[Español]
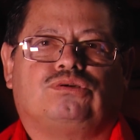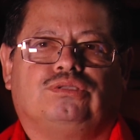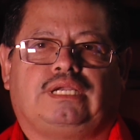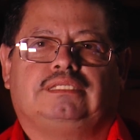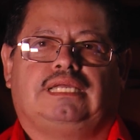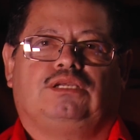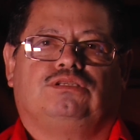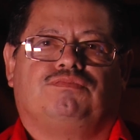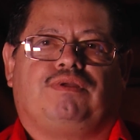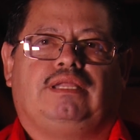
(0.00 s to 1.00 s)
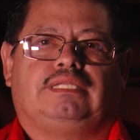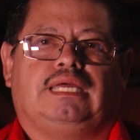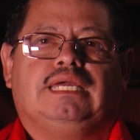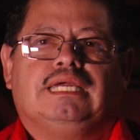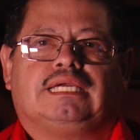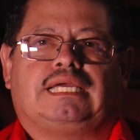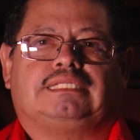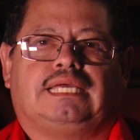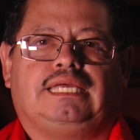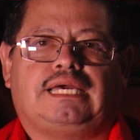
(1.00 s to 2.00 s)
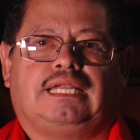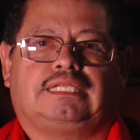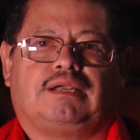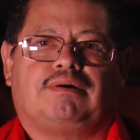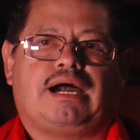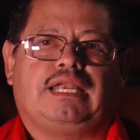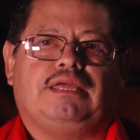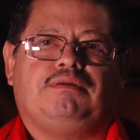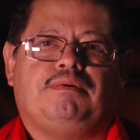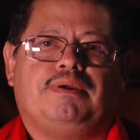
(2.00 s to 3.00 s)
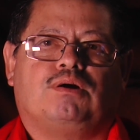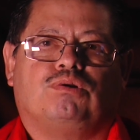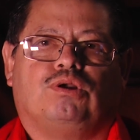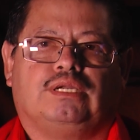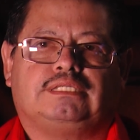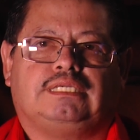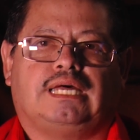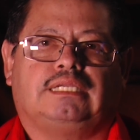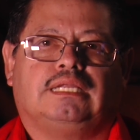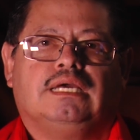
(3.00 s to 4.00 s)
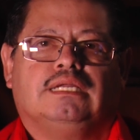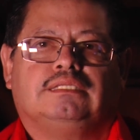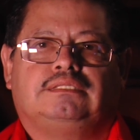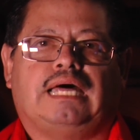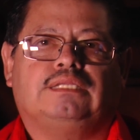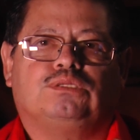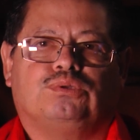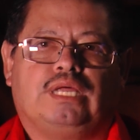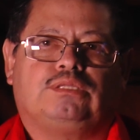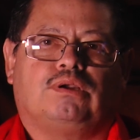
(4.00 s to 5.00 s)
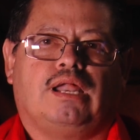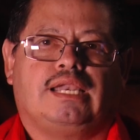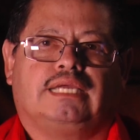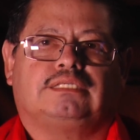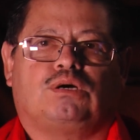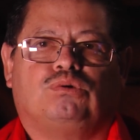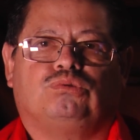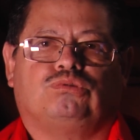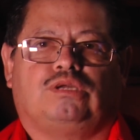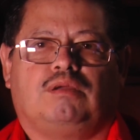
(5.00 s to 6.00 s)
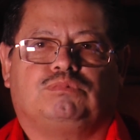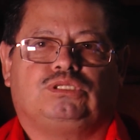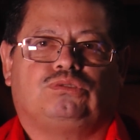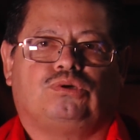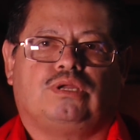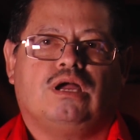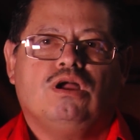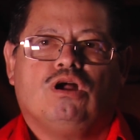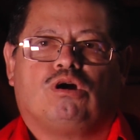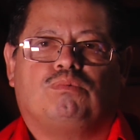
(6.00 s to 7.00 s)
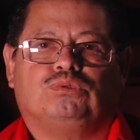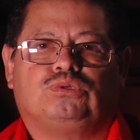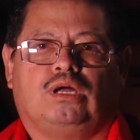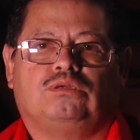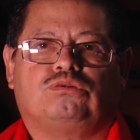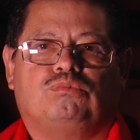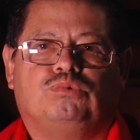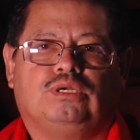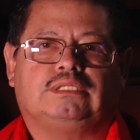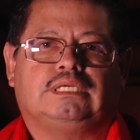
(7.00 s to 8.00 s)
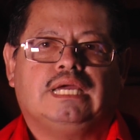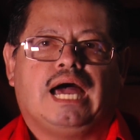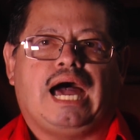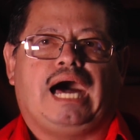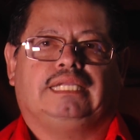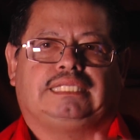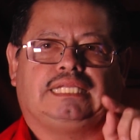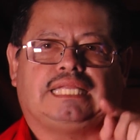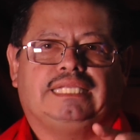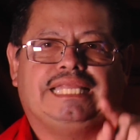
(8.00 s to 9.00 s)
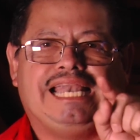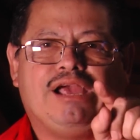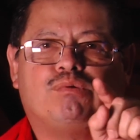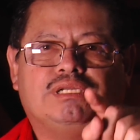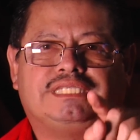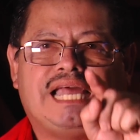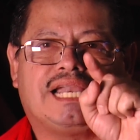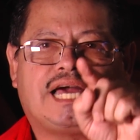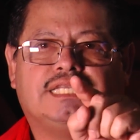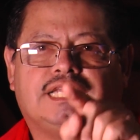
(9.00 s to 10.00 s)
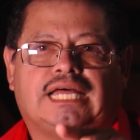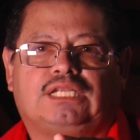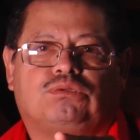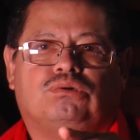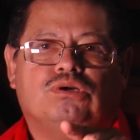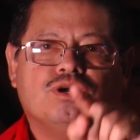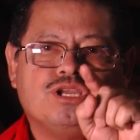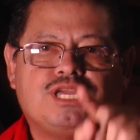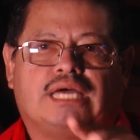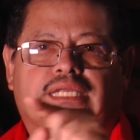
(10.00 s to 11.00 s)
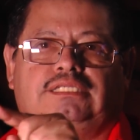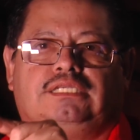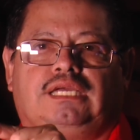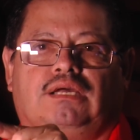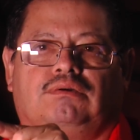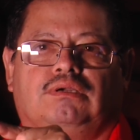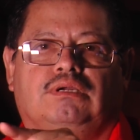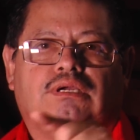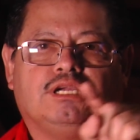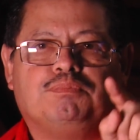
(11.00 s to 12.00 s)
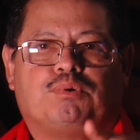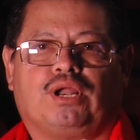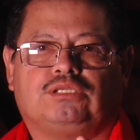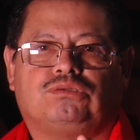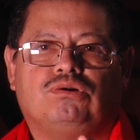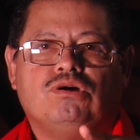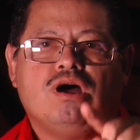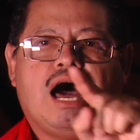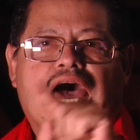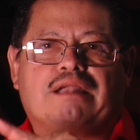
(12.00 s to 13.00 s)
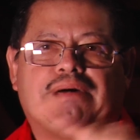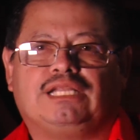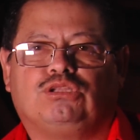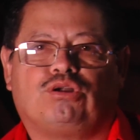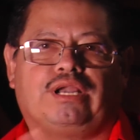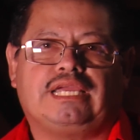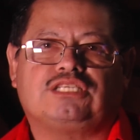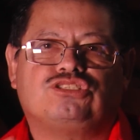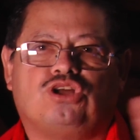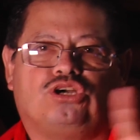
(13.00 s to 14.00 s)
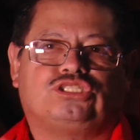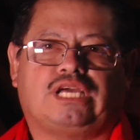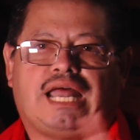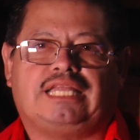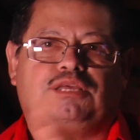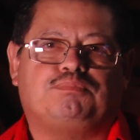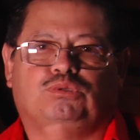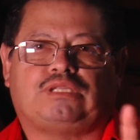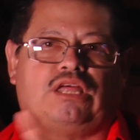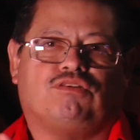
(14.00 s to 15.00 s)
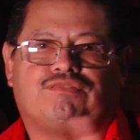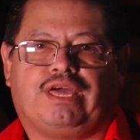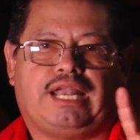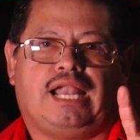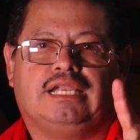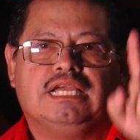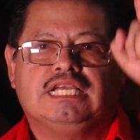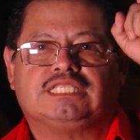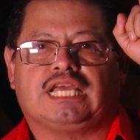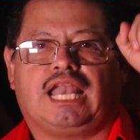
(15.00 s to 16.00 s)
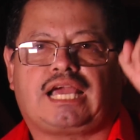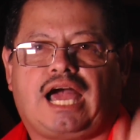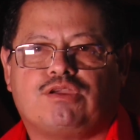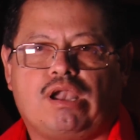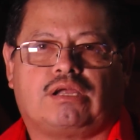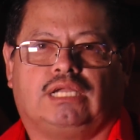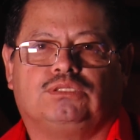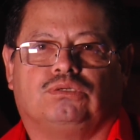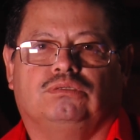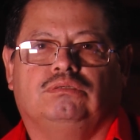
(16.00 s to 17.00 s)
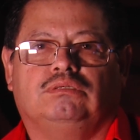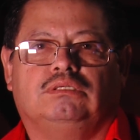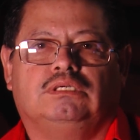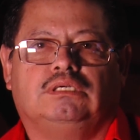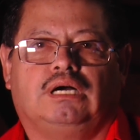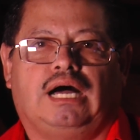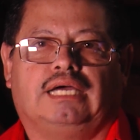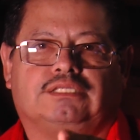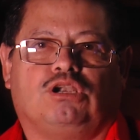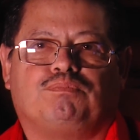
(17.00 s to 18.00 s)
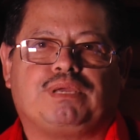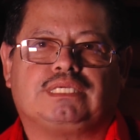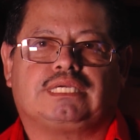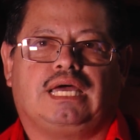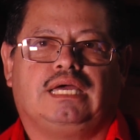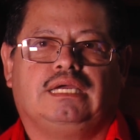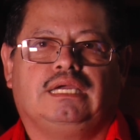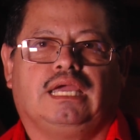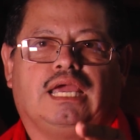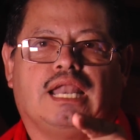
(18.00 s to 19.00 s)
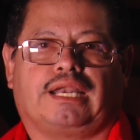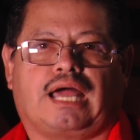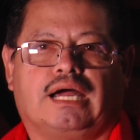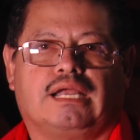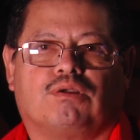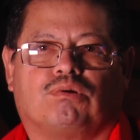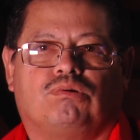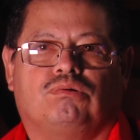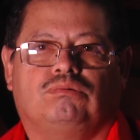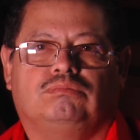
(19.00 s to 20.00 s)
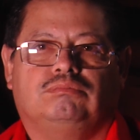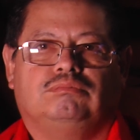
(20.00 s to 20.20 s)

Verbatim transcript: con tres dedos de frente que se dedican a trabajar y viven con honestidad tanto dentro de la alianza Juntos Haremos Historia como ciudadanos comunes ante tan delincuencial candidato, ya decidieron. Y por eso Armando Reyes no será diputado federal, se le cayó el cantón. Así lo piensa el Arcángel Rojo.